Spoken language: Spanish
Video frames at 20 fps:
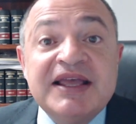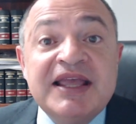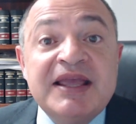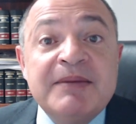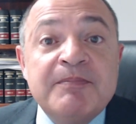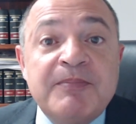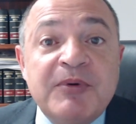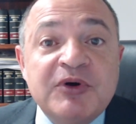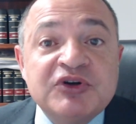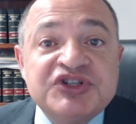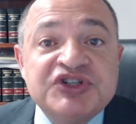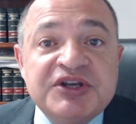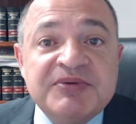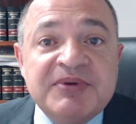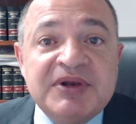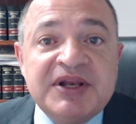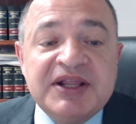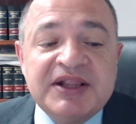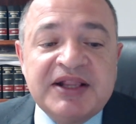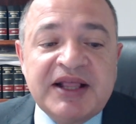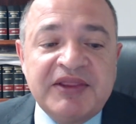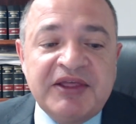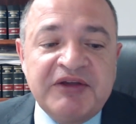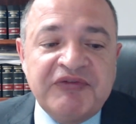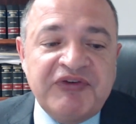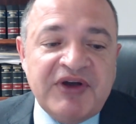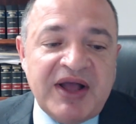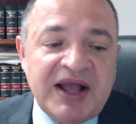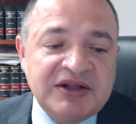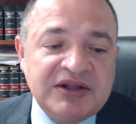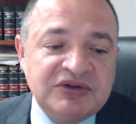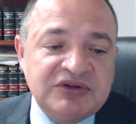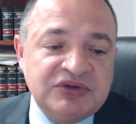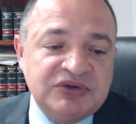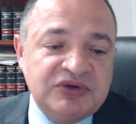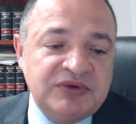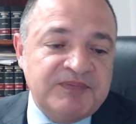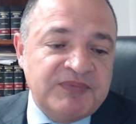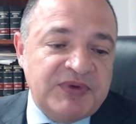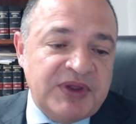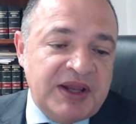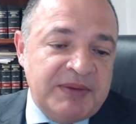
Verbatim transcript: Imposibilita de facto